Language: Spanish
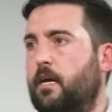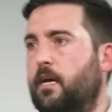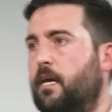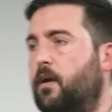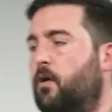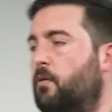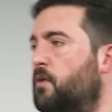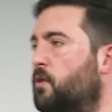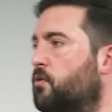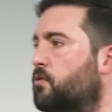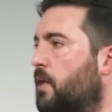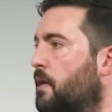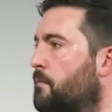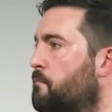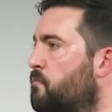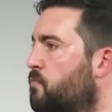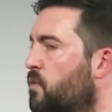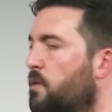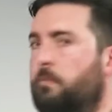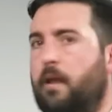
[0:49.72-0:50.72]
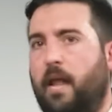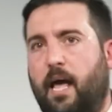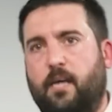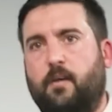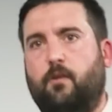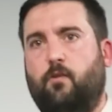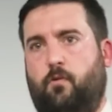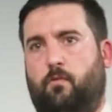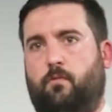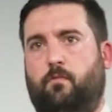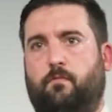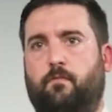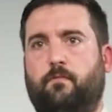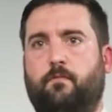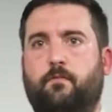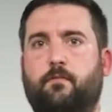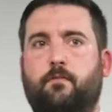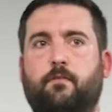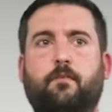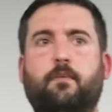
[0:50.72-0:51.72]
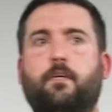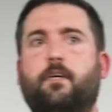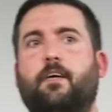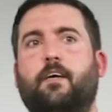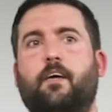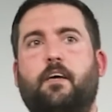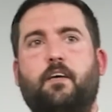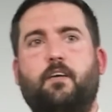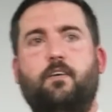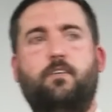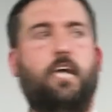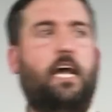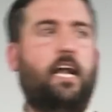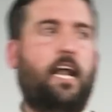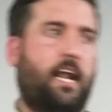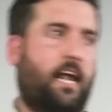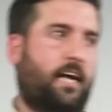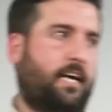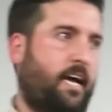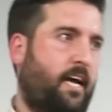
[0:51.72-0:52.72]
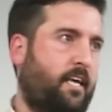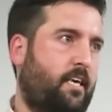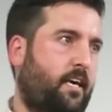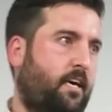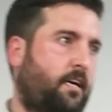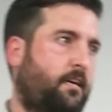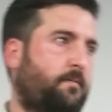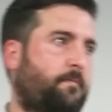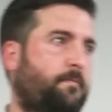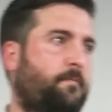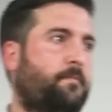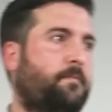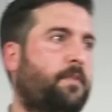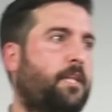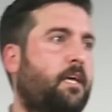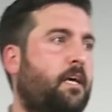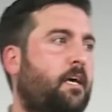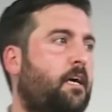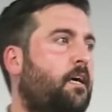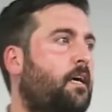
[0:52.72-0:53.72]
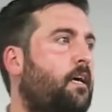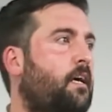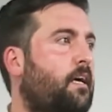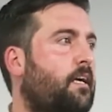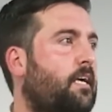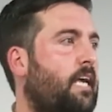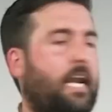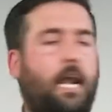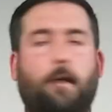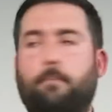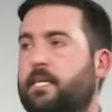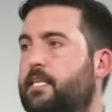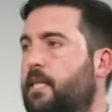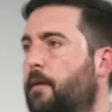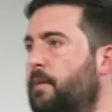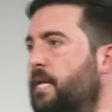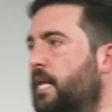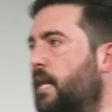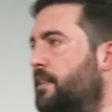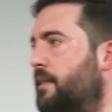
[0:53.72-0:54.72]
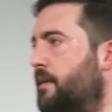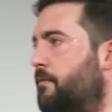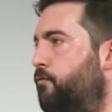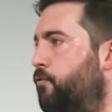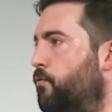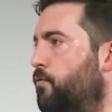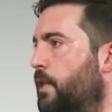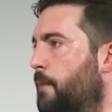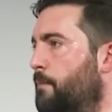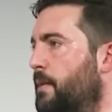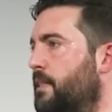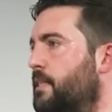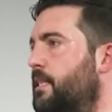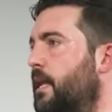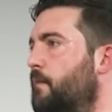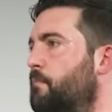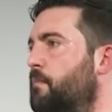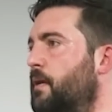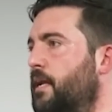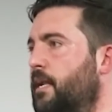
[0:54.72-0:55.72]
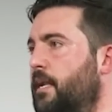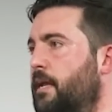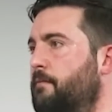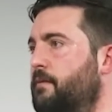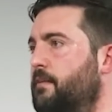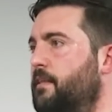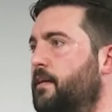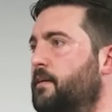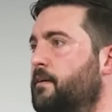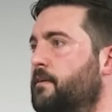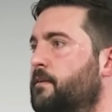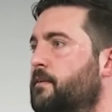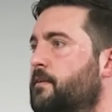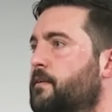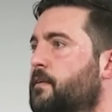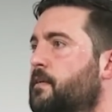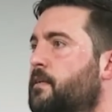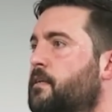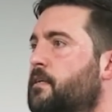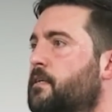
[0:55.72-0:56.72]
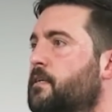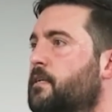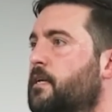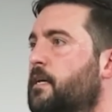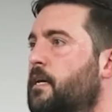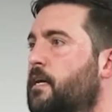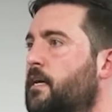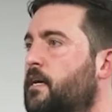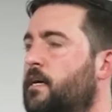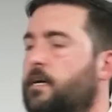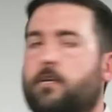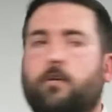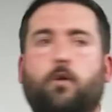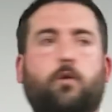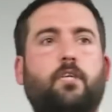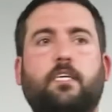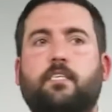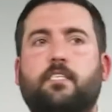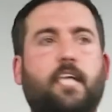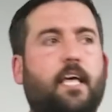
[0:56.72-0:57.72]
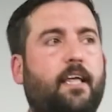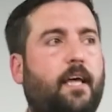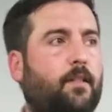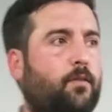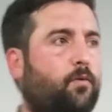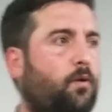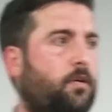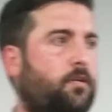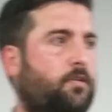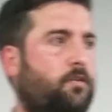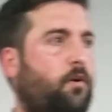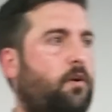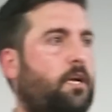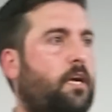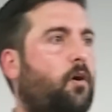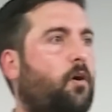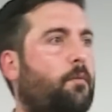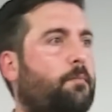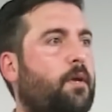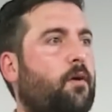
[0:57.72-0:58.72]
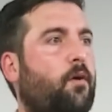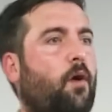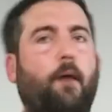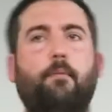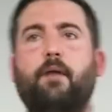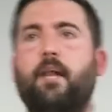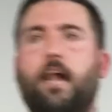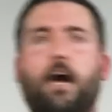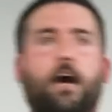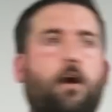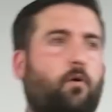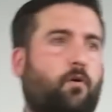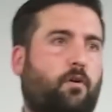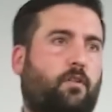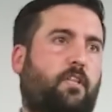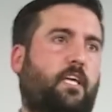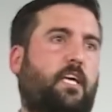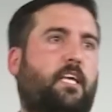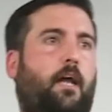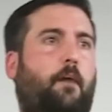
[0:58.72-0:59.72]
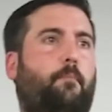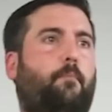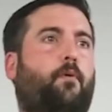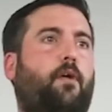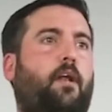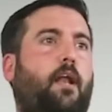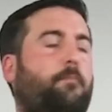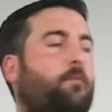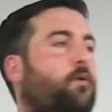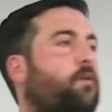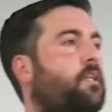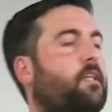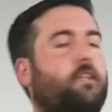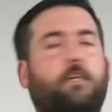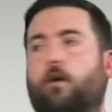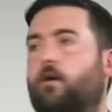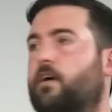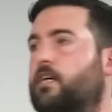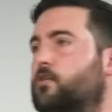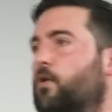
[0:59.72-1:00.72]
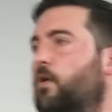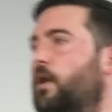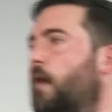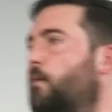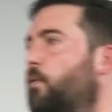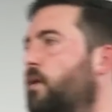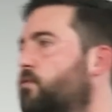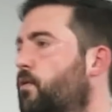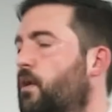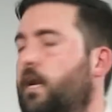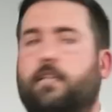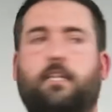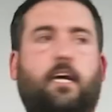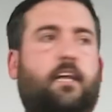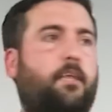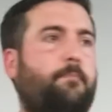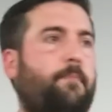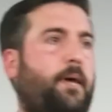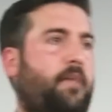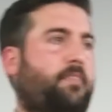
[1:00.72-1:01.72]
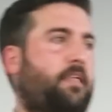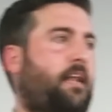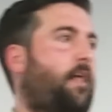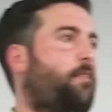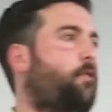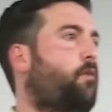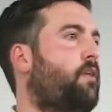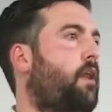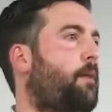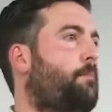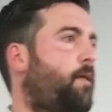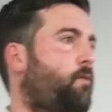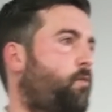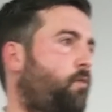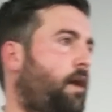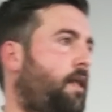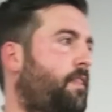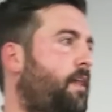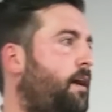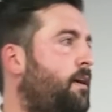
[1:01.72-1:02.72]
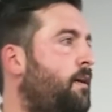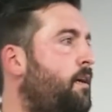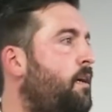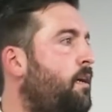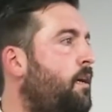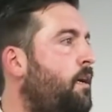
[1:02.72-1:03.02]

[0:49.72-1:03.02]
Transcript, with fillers: Hijo mío, estás muy blanco. Sal a la calle. Que la vitamina D es fundamental para la vida. No te está dando el sol, hijo mío. Abre las cortinas, por el amor de Dios, que son las 4 de la tarde y parecen las 2 de la madrugada.